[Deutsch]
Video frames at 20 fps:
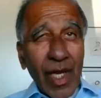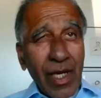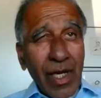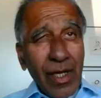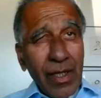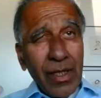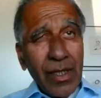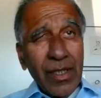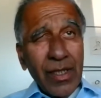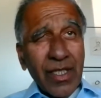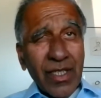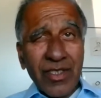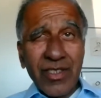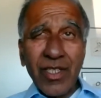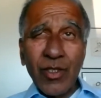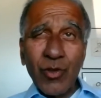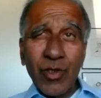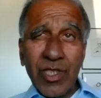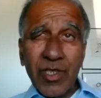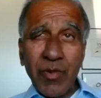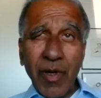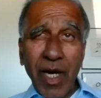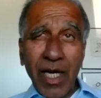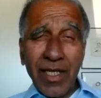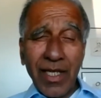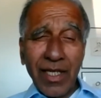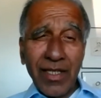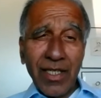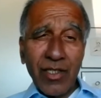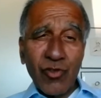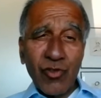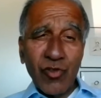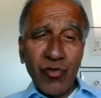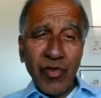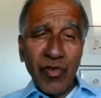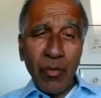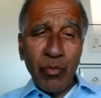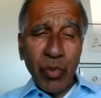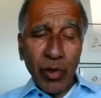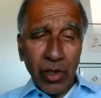äh, das CO2 dann nicht zu
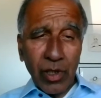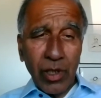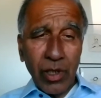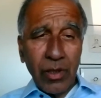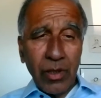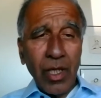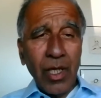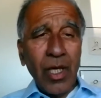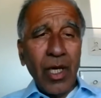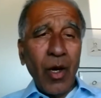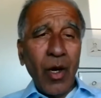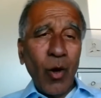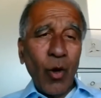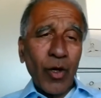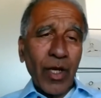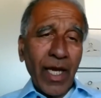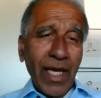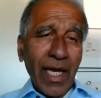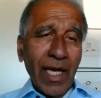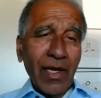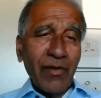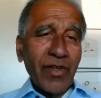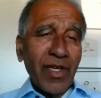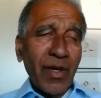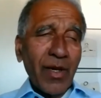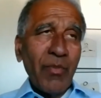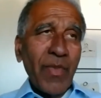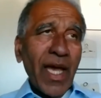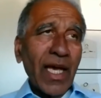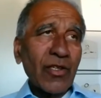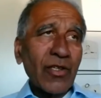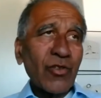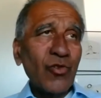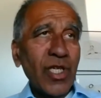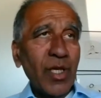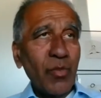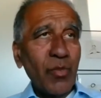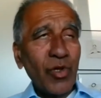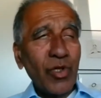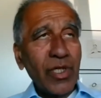verbuddeln oder irgendwie im Meer zu
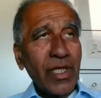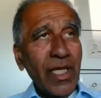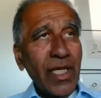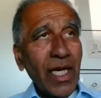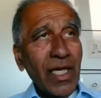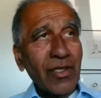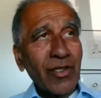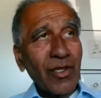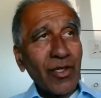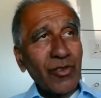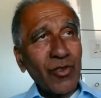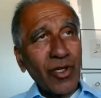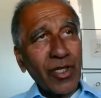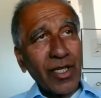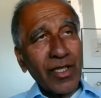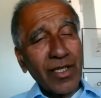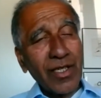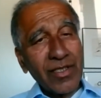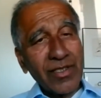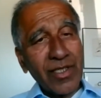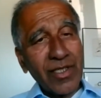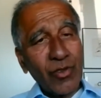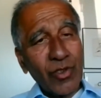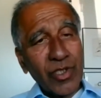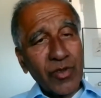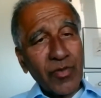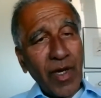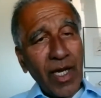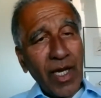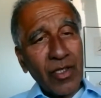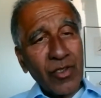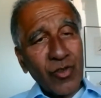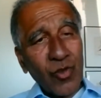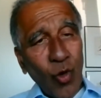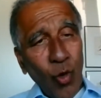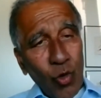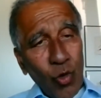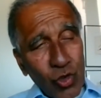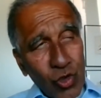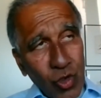deponieren, sondern das CO2 als
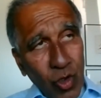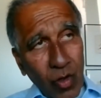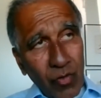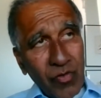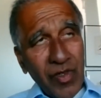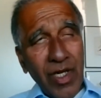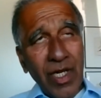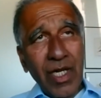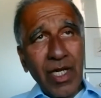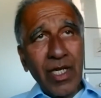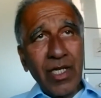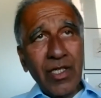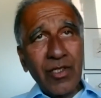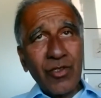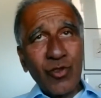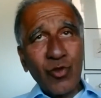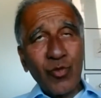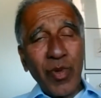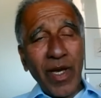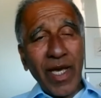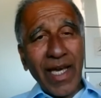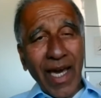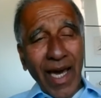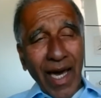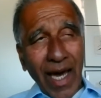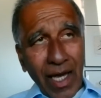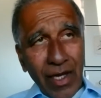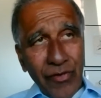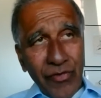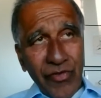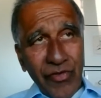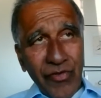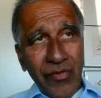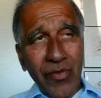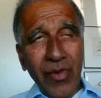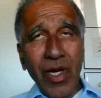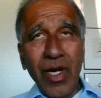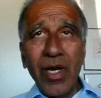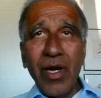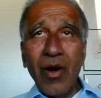Rohstoff zu
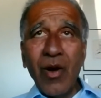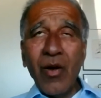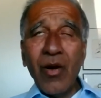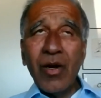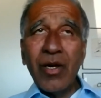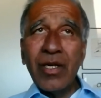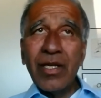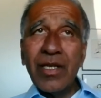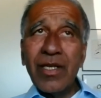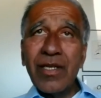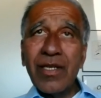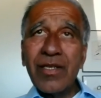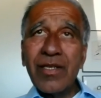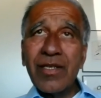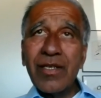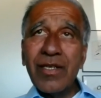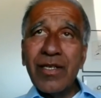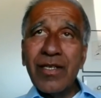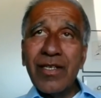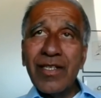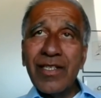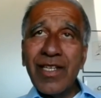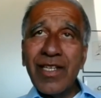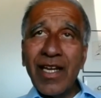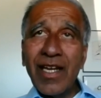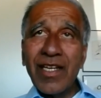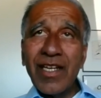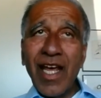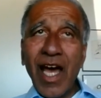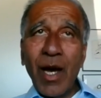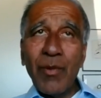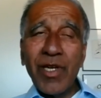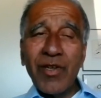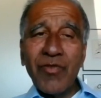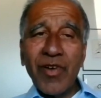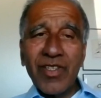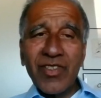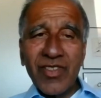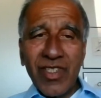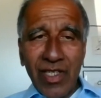begreifen und äh, dann damit
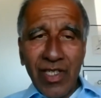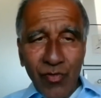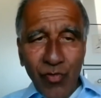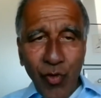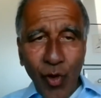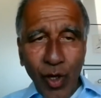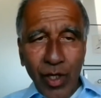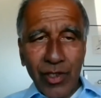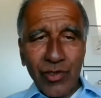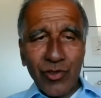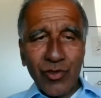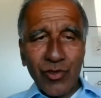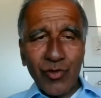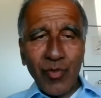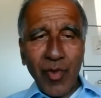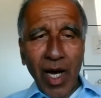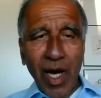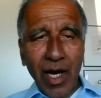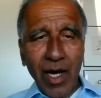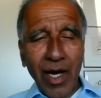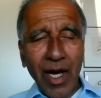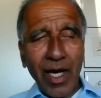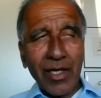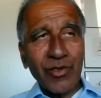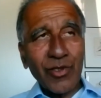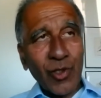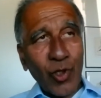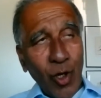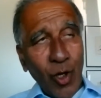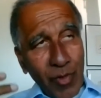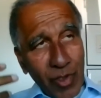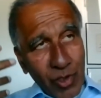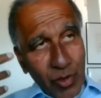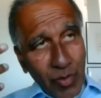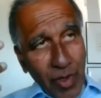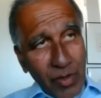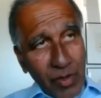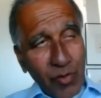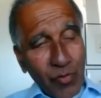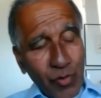was Sinnvolles zu machen. Also ich könnte mir zum
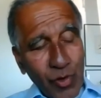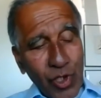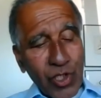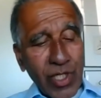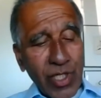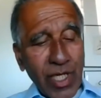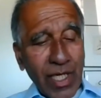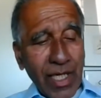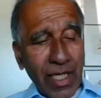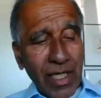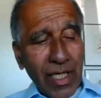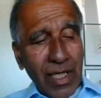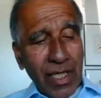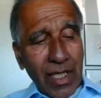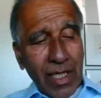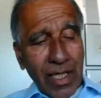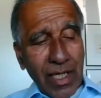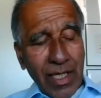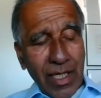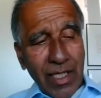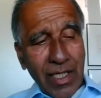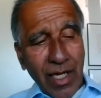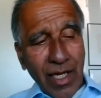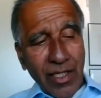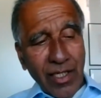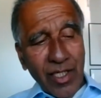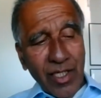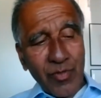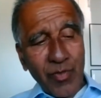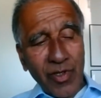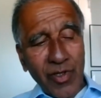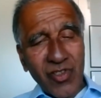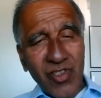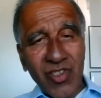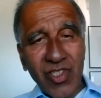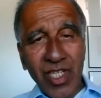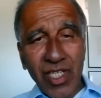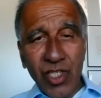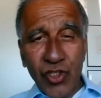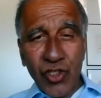Beispiel vorstellen, äh, dass man
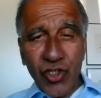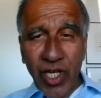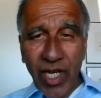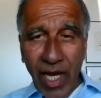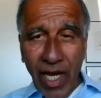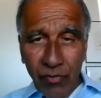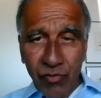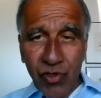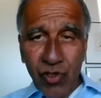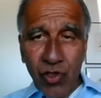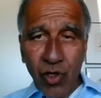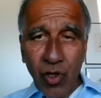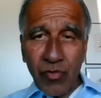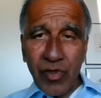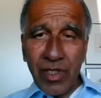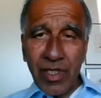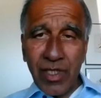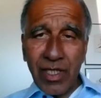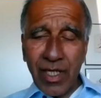synthetische Kraftstoffe